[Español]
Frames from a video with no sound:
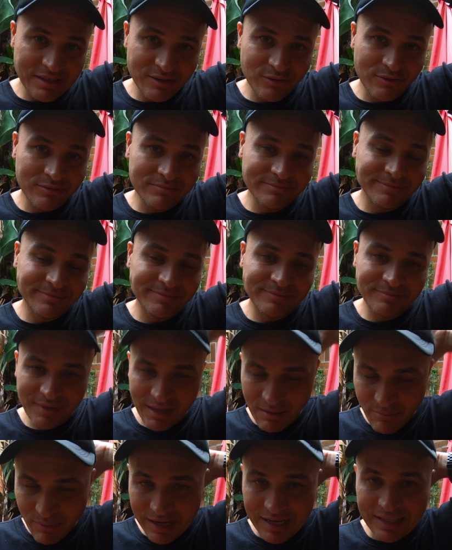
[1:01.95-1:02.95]
eso.
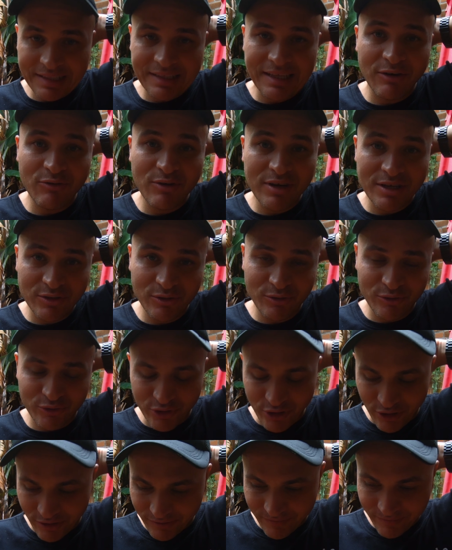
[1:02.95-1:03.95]
Pues les tengo una
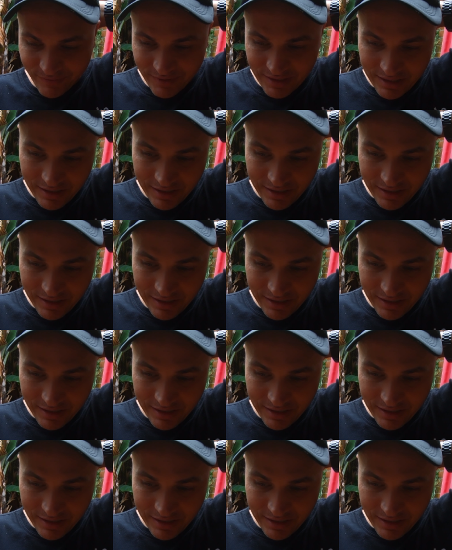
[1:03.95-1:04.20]
solución.